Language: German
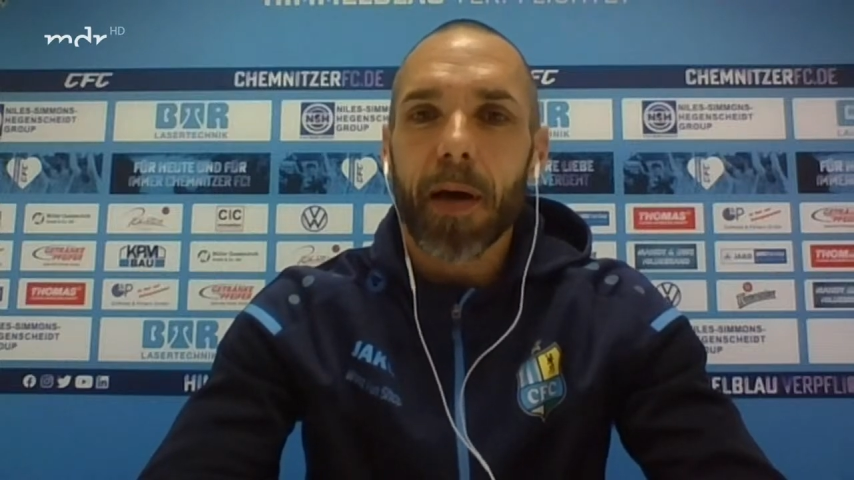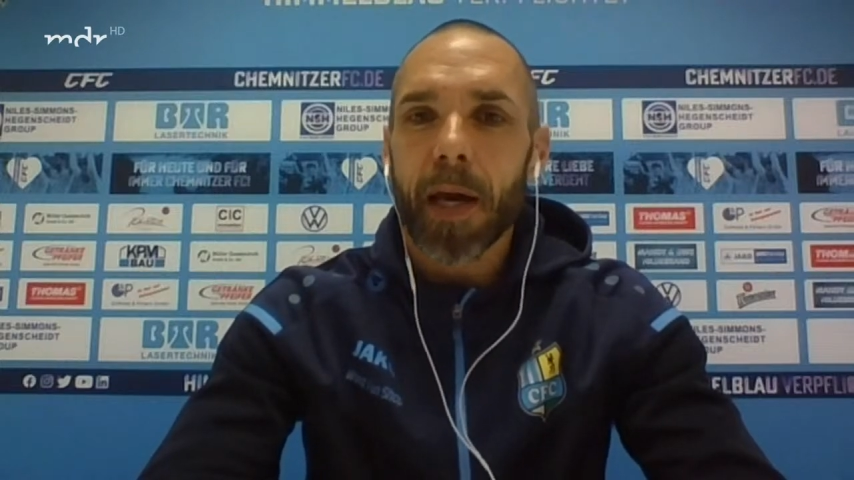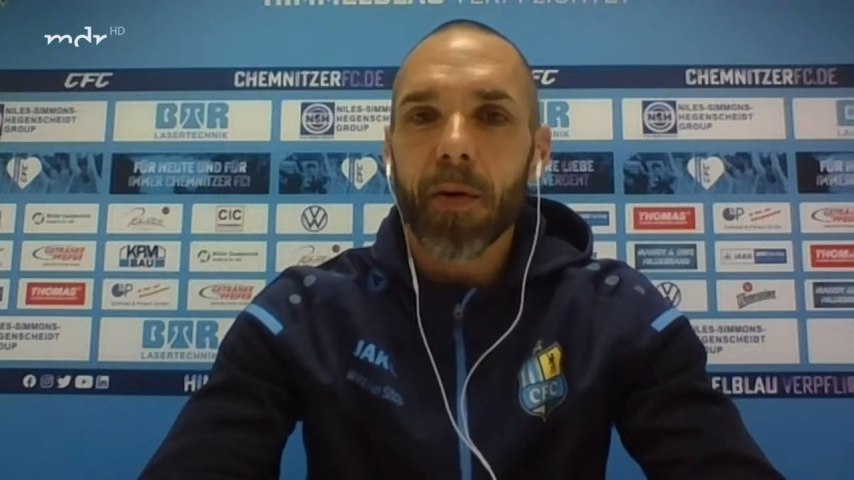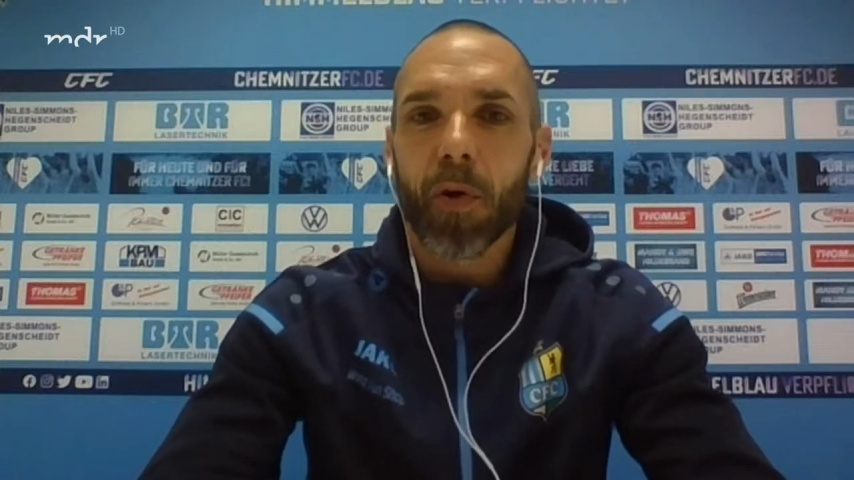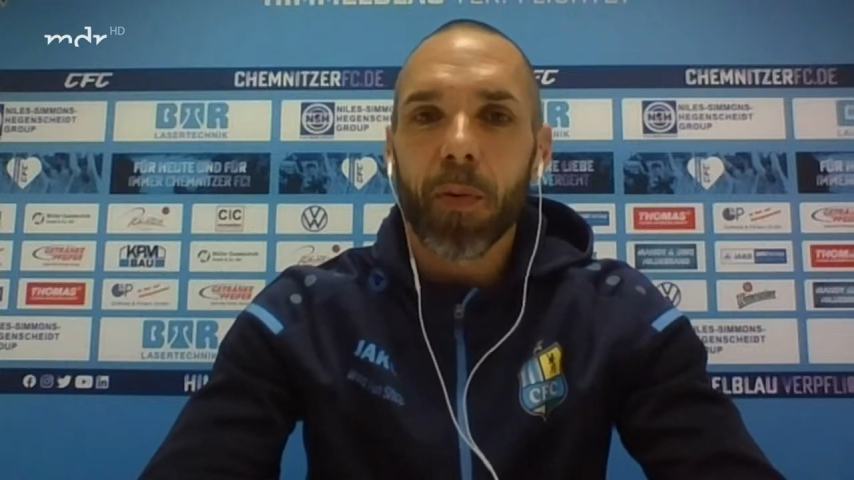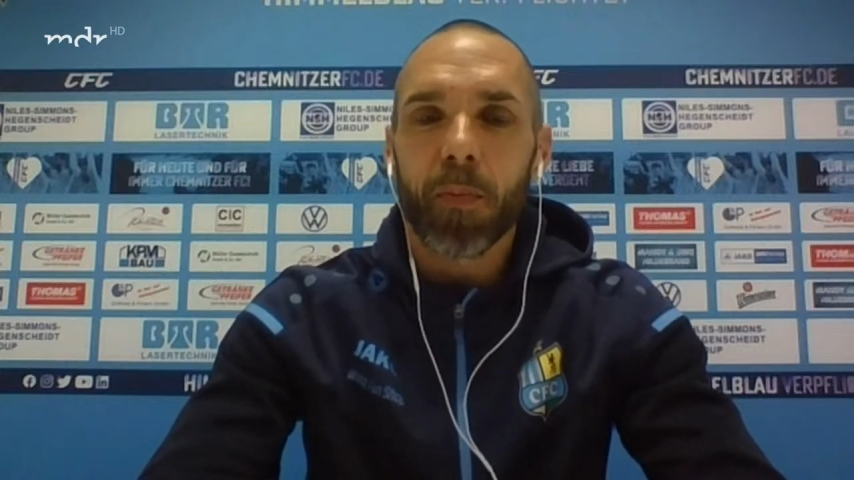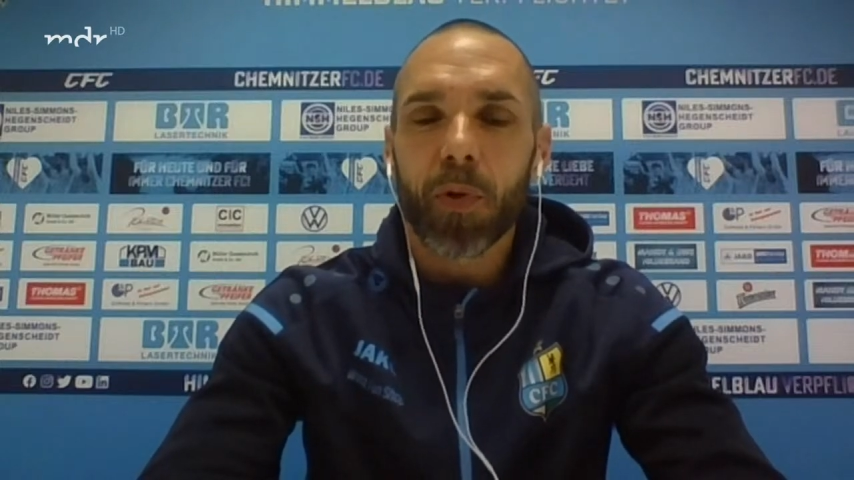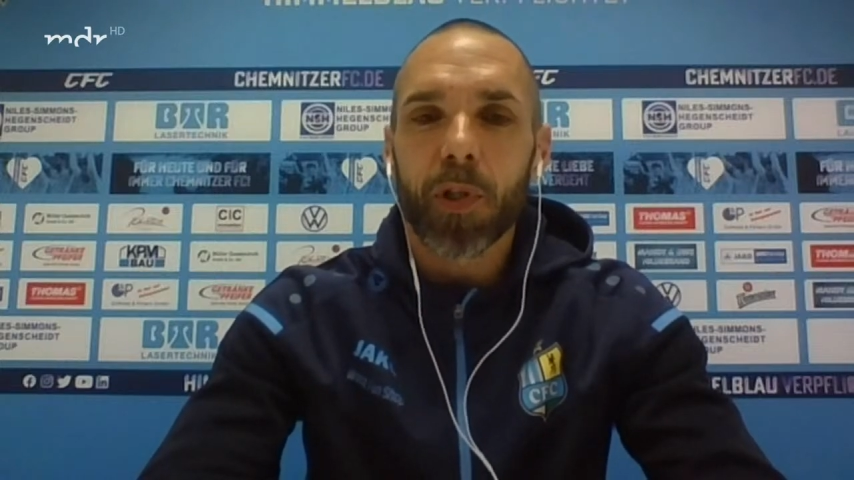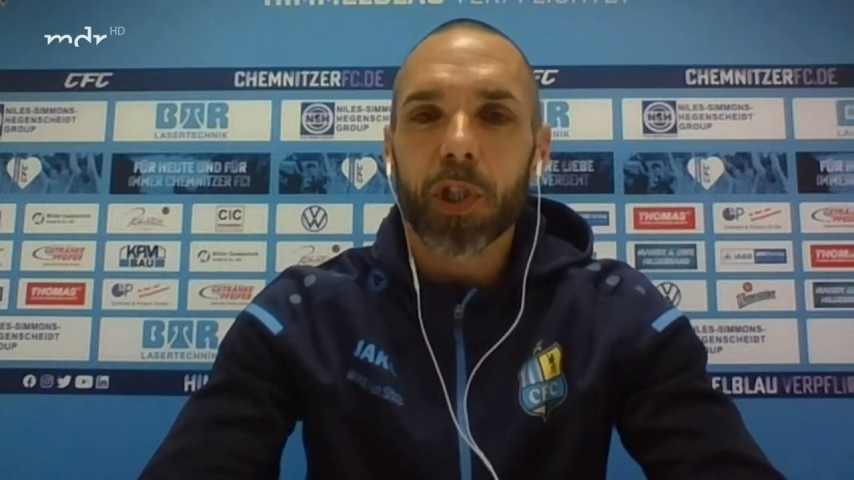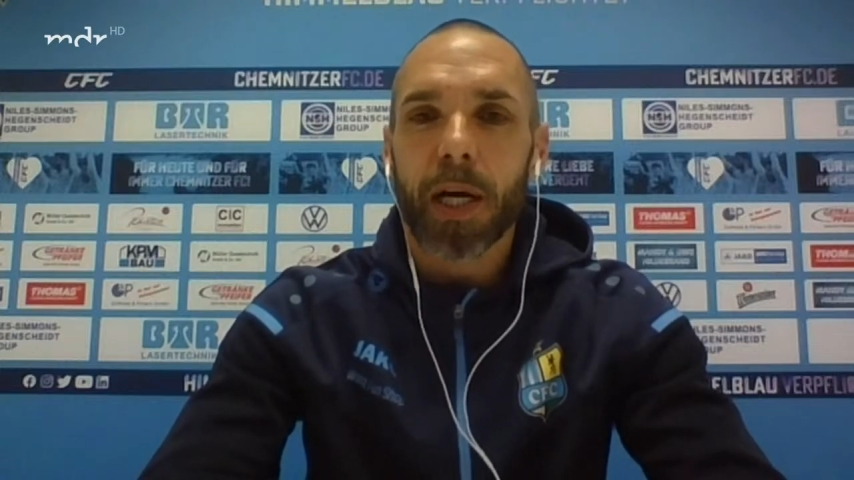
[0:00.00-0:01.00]
einräumen
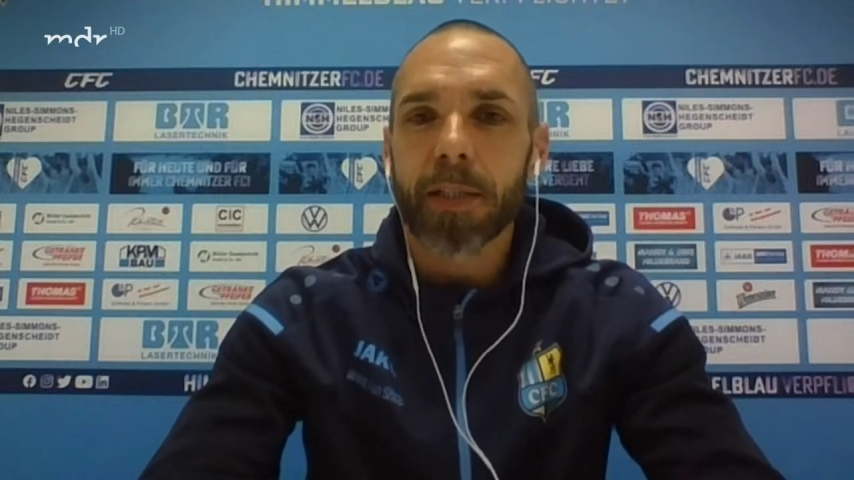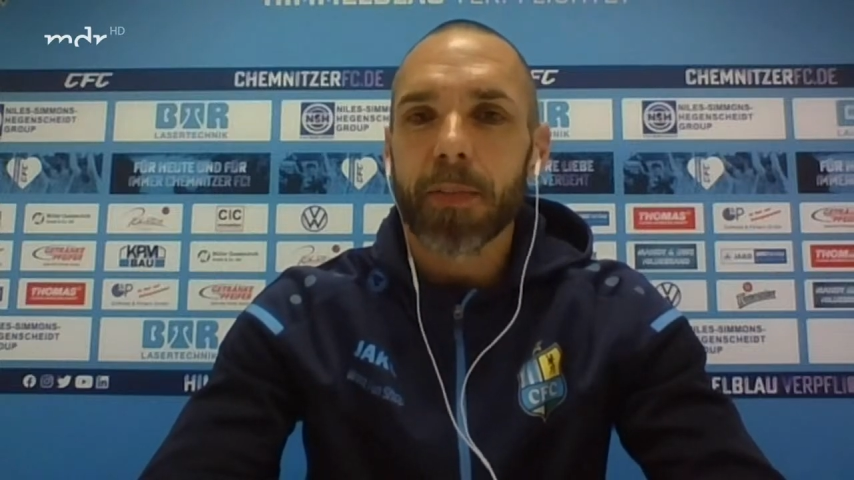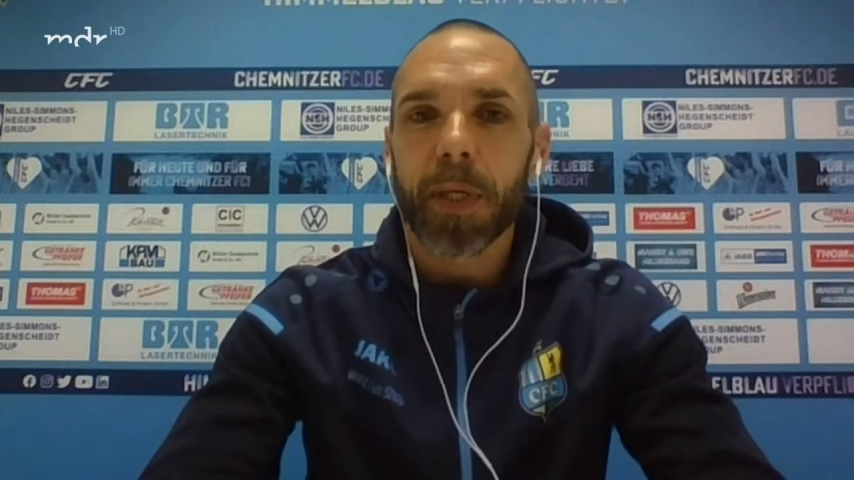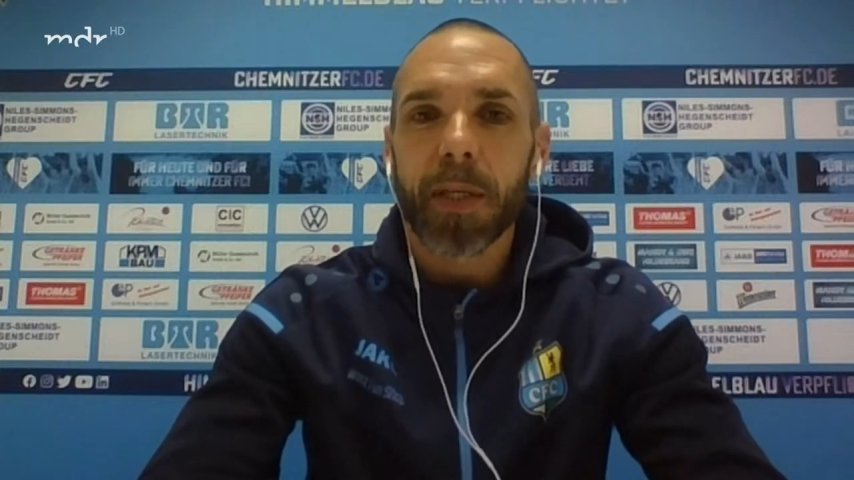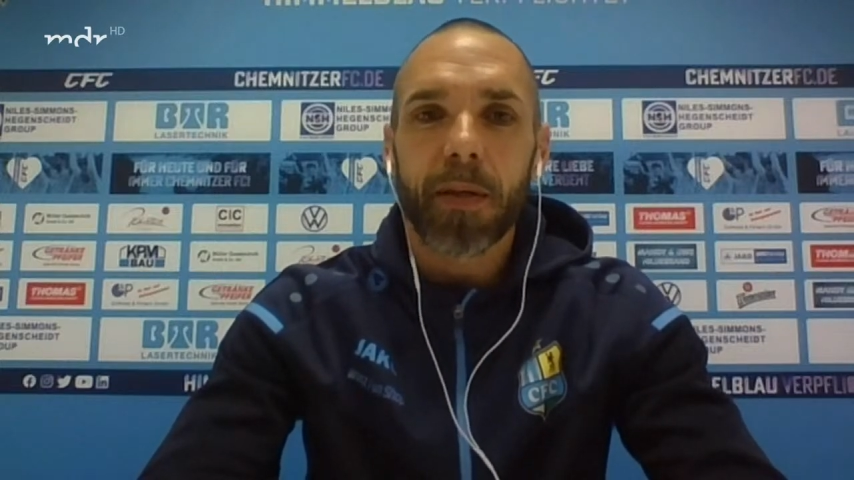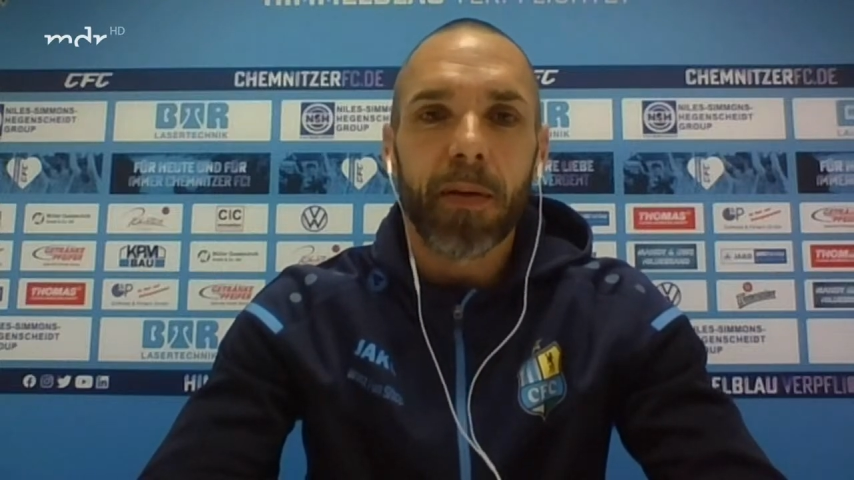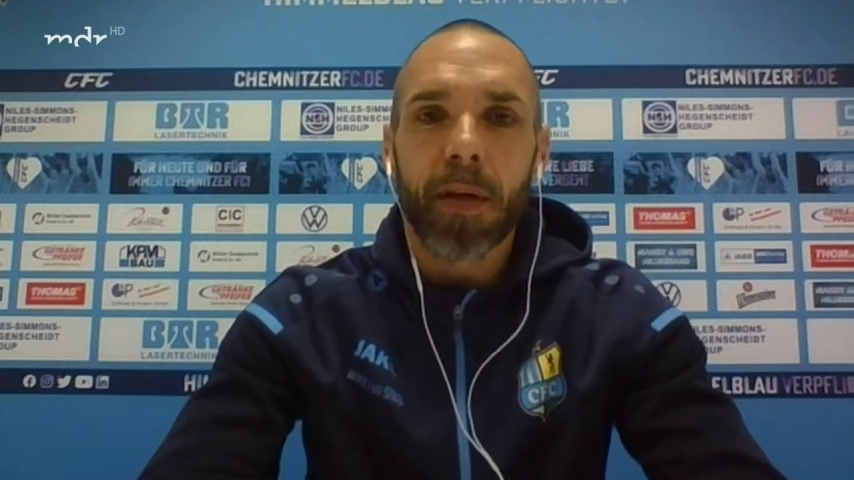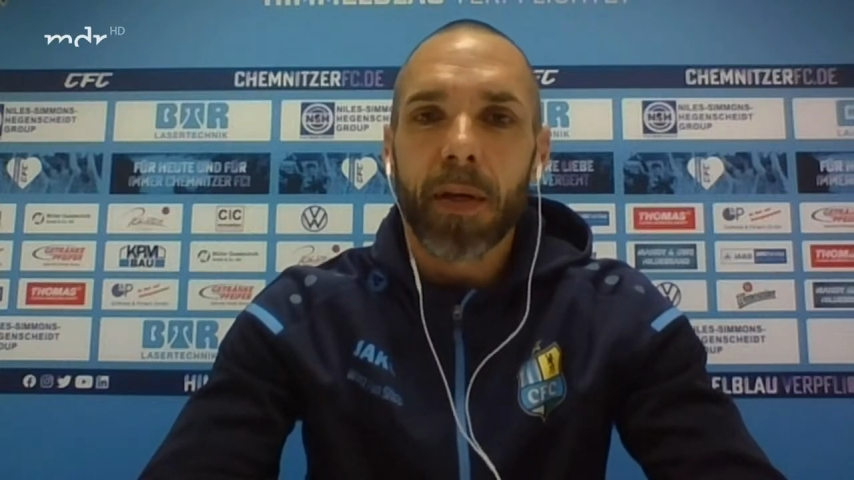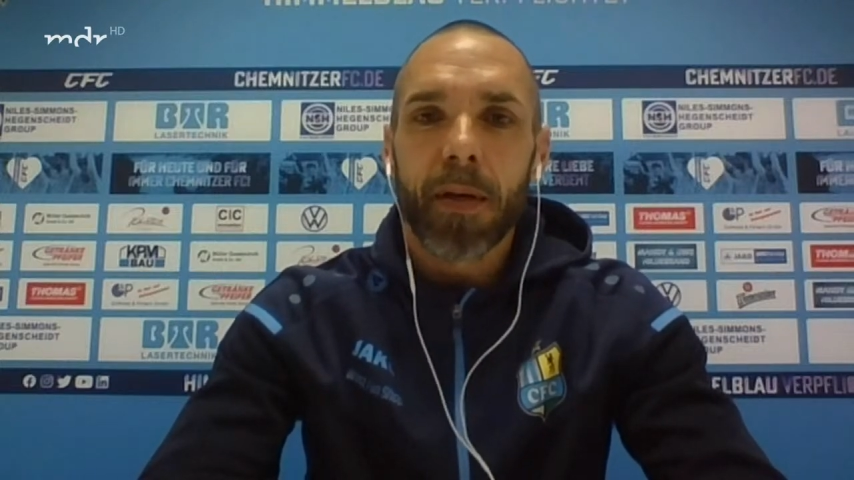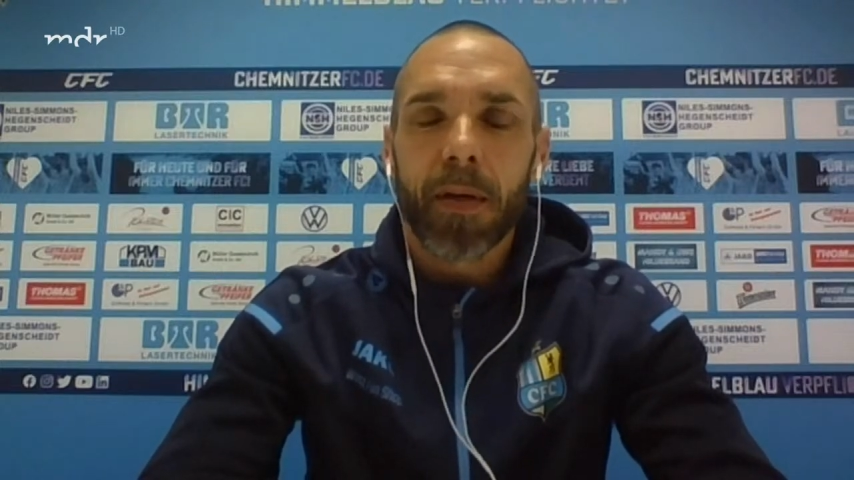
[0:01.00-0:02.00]
und eine Chance
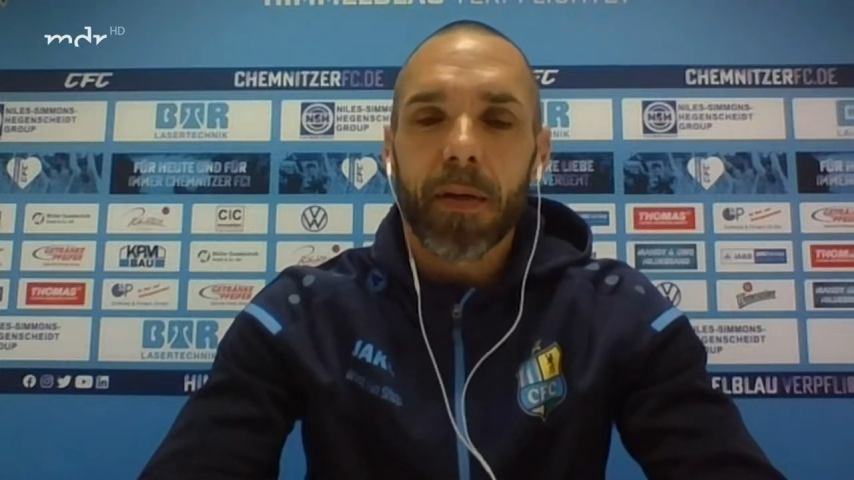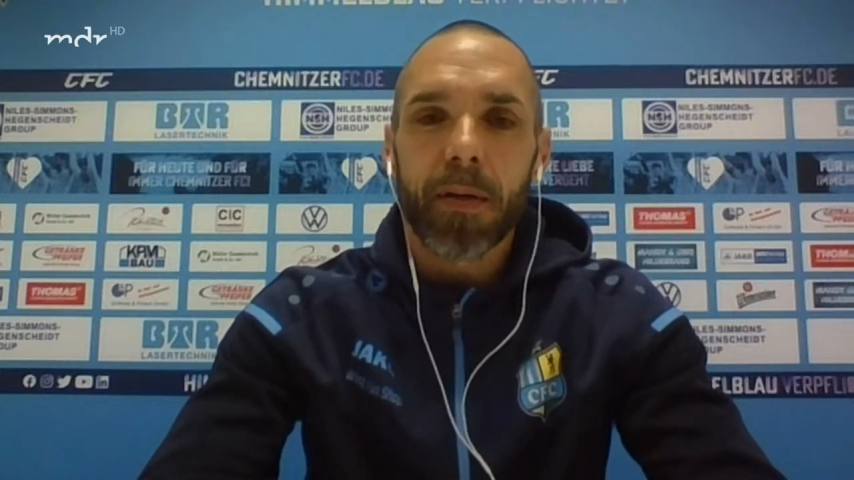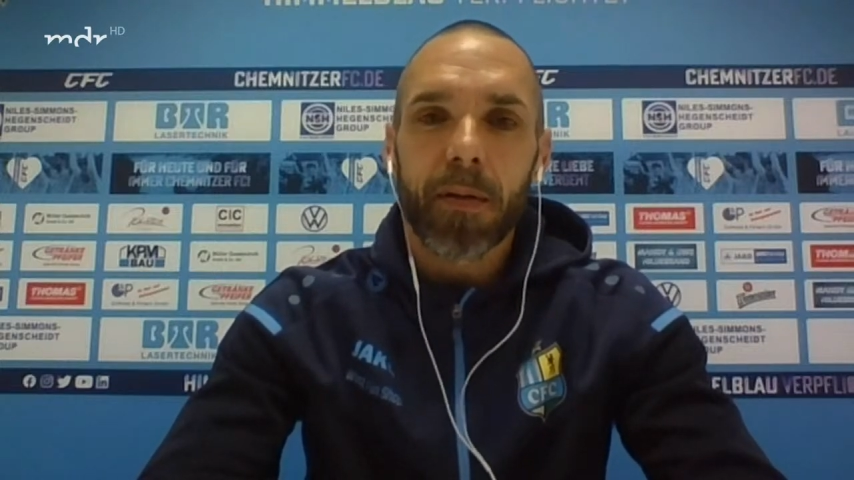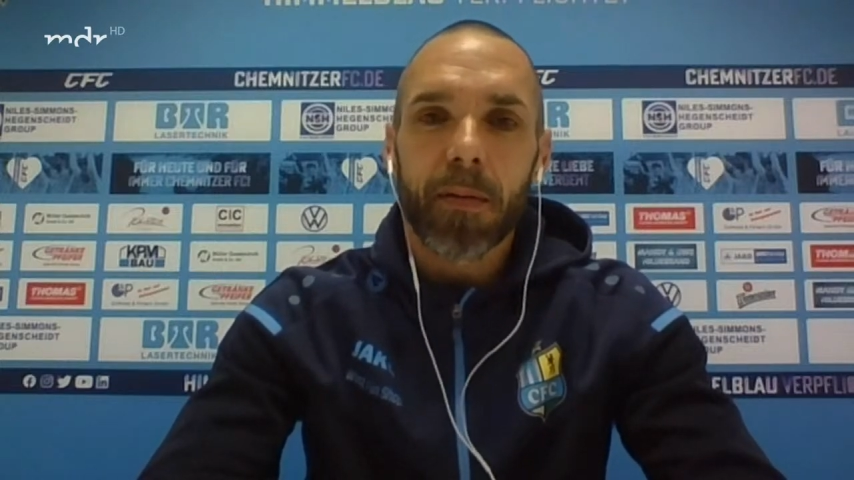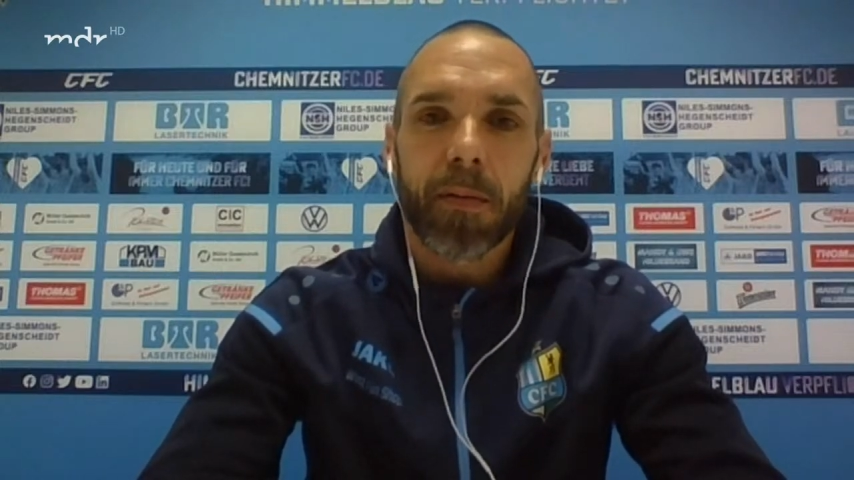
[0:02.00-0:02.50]
bieten, äh,